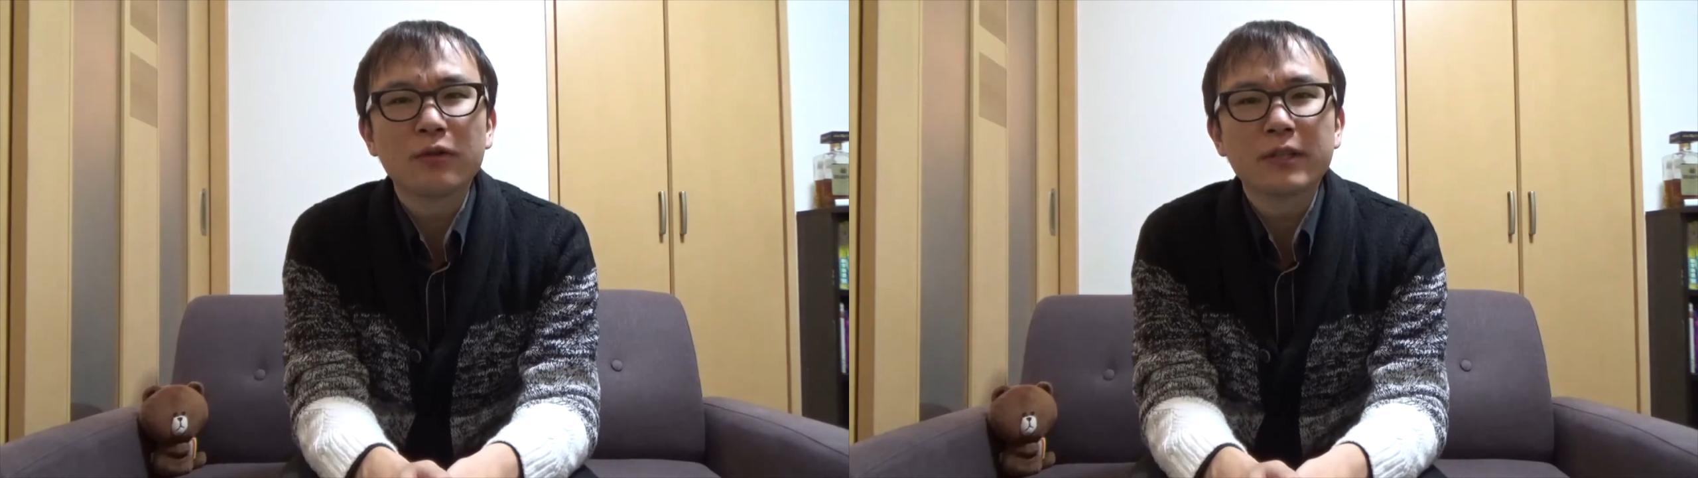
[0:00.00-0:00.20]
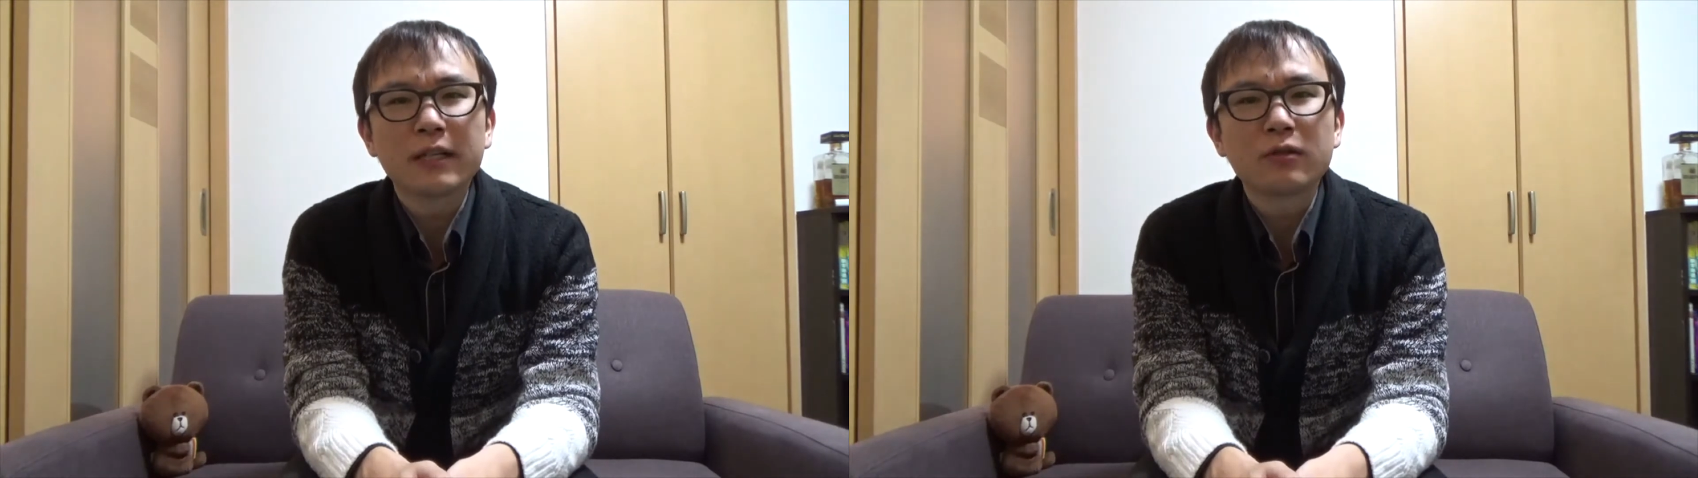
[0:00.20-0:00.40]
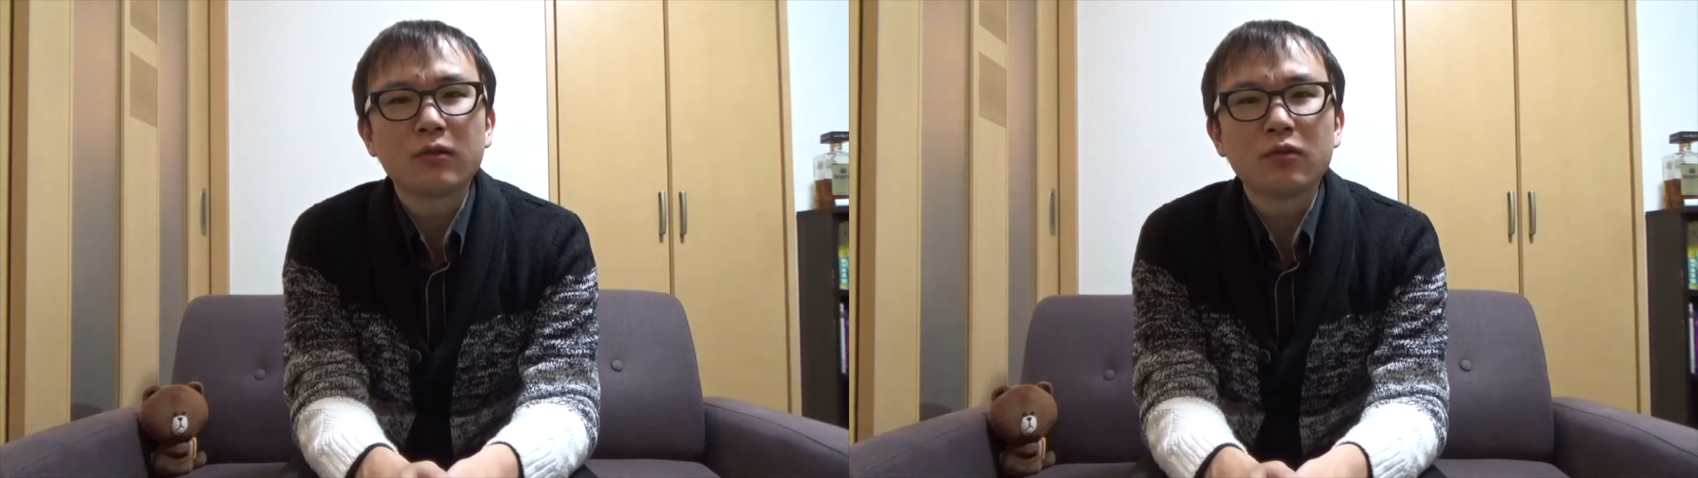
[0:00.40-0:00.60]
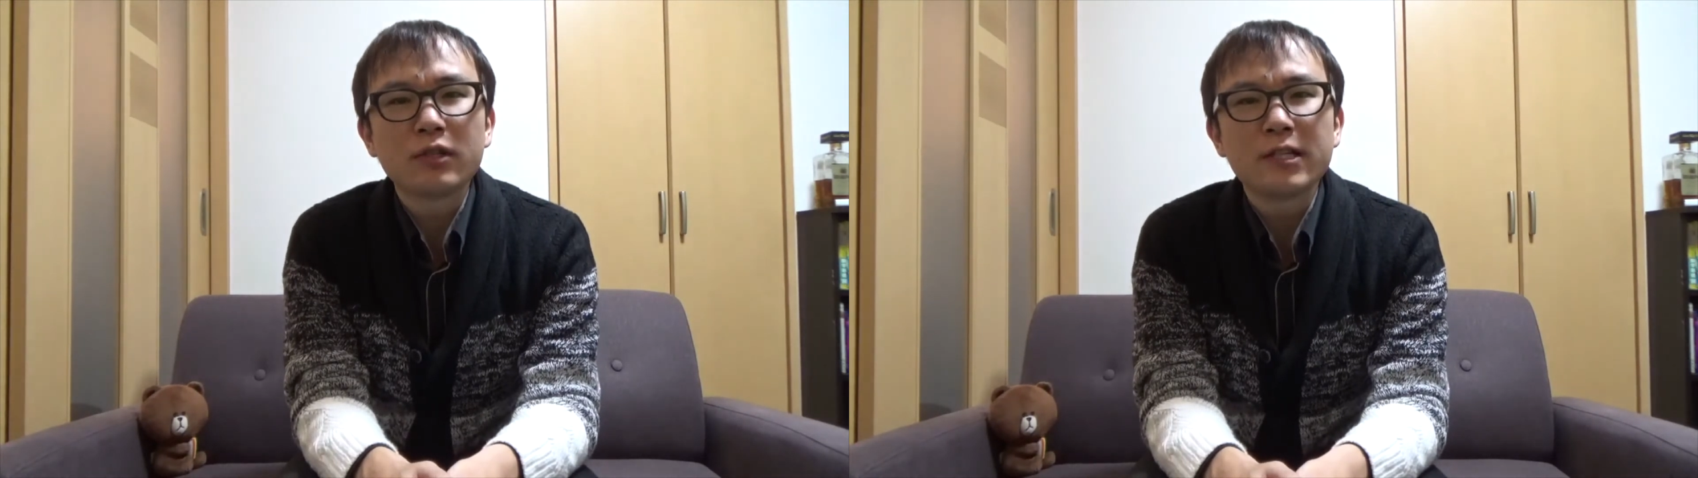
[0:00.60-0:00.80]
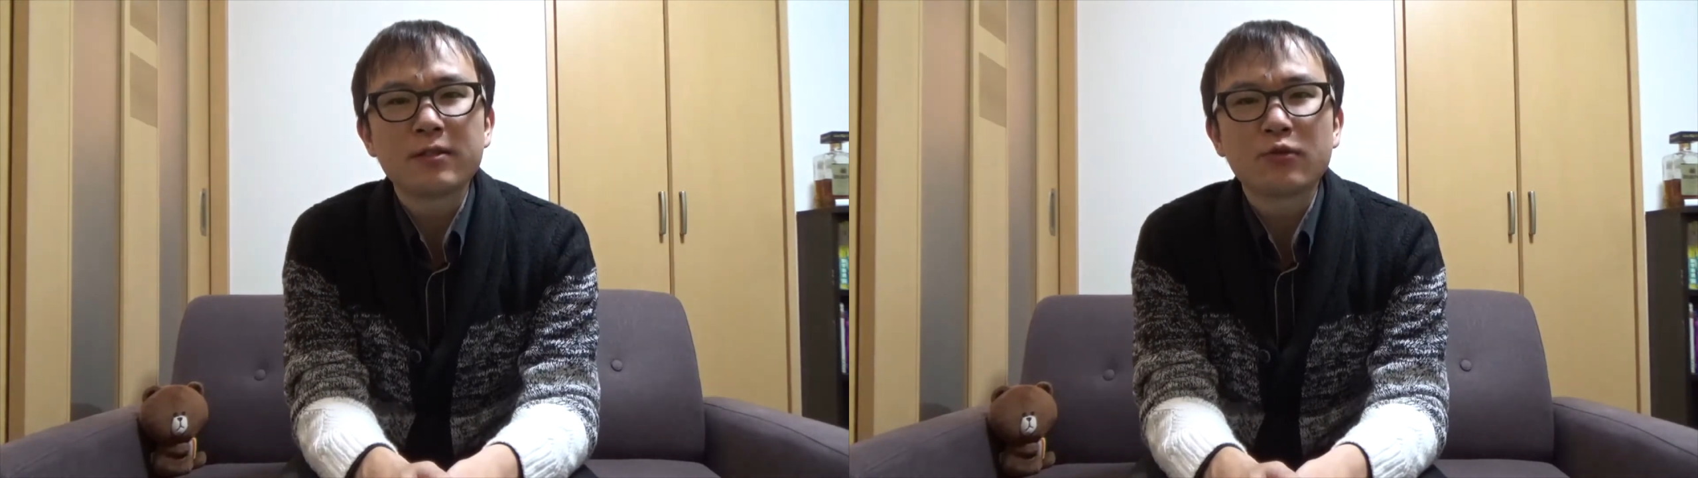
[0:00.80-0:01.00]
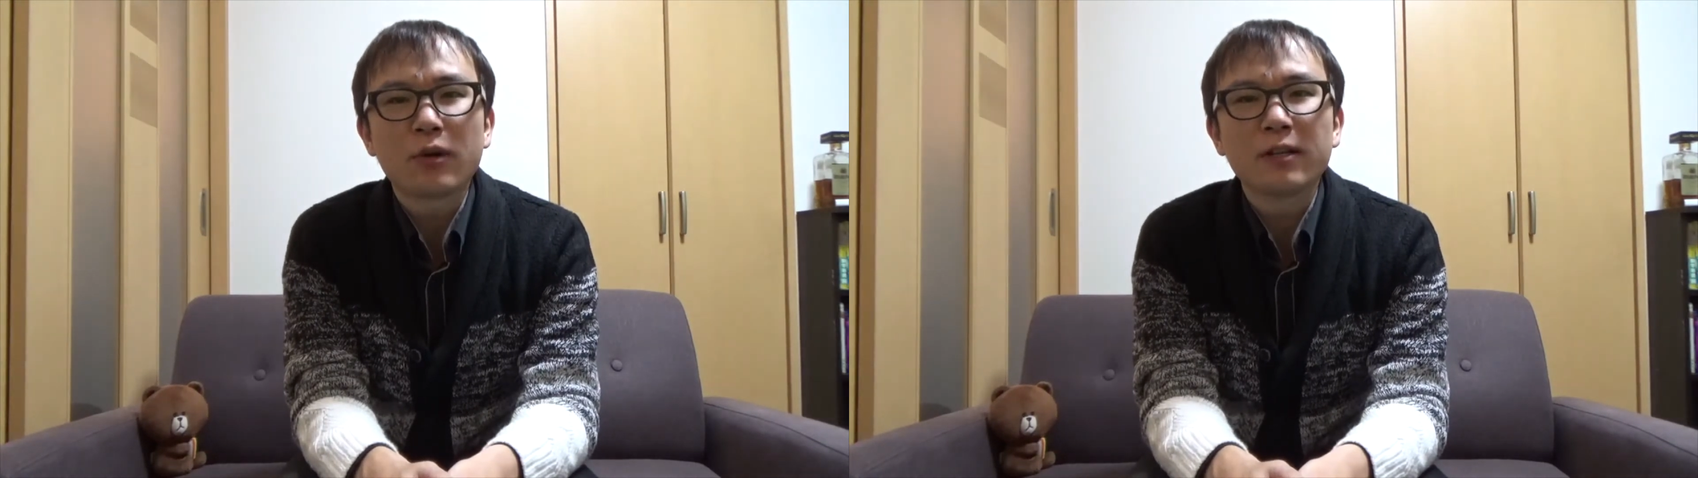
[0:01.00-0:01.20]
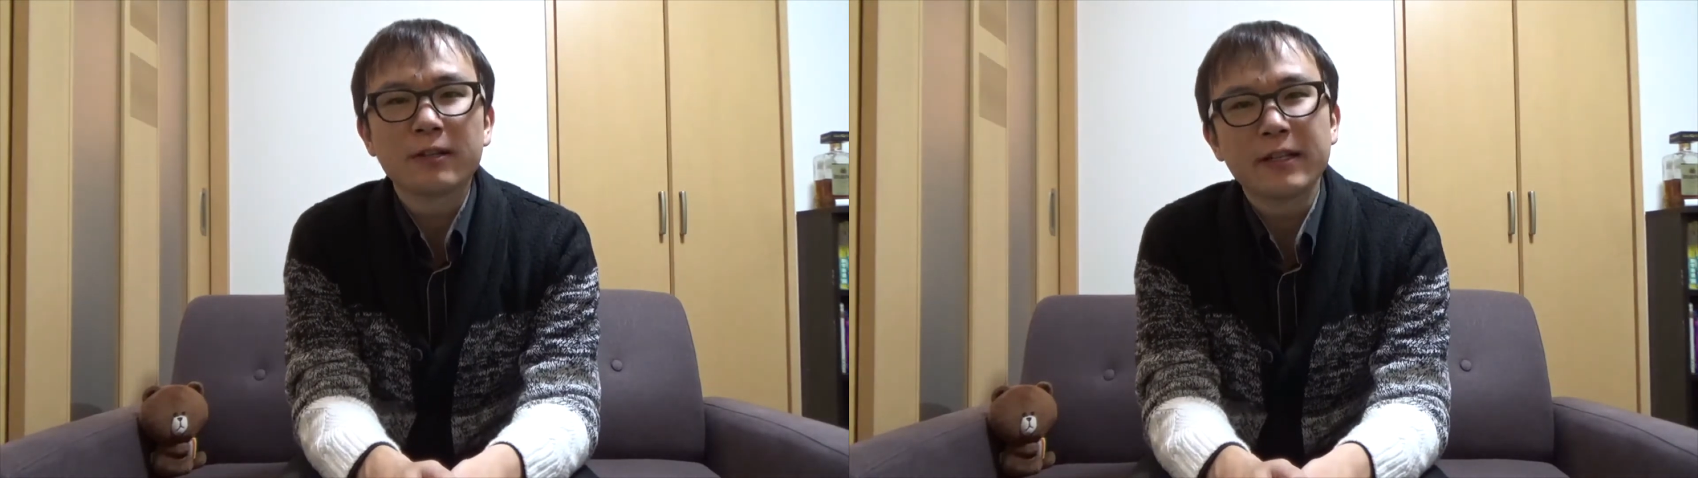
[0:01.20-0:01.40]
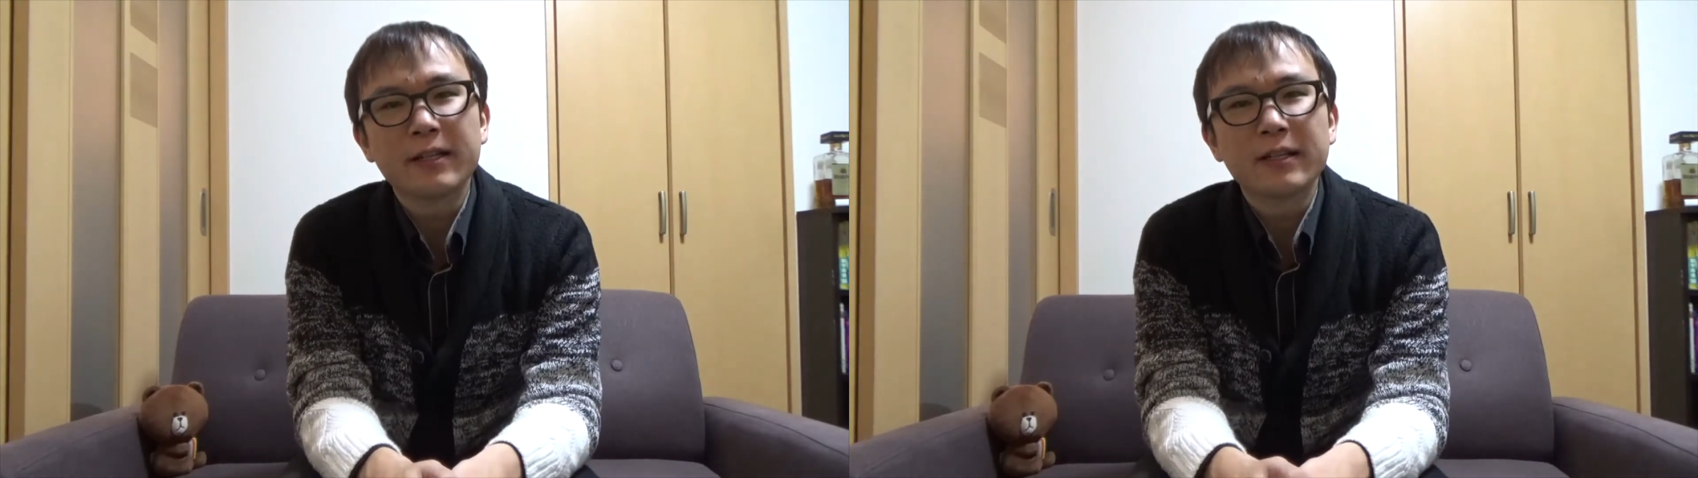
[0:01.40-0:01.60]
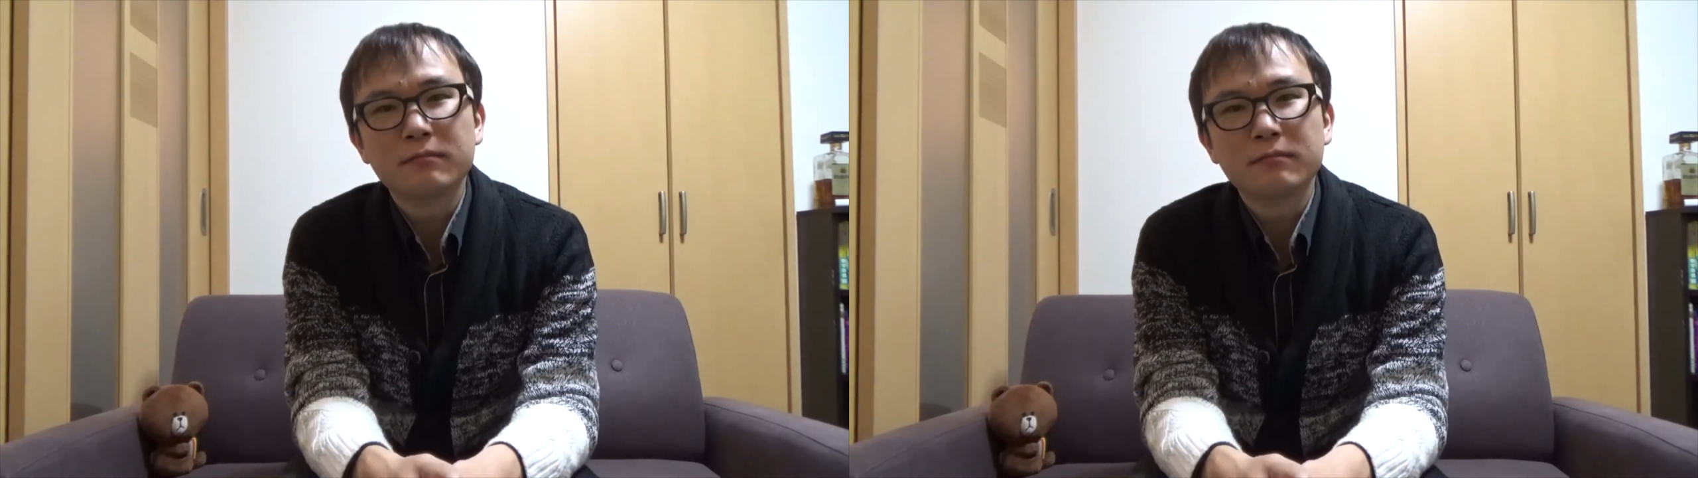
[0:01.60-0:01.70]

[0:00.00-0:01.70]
ネットの記事とかでね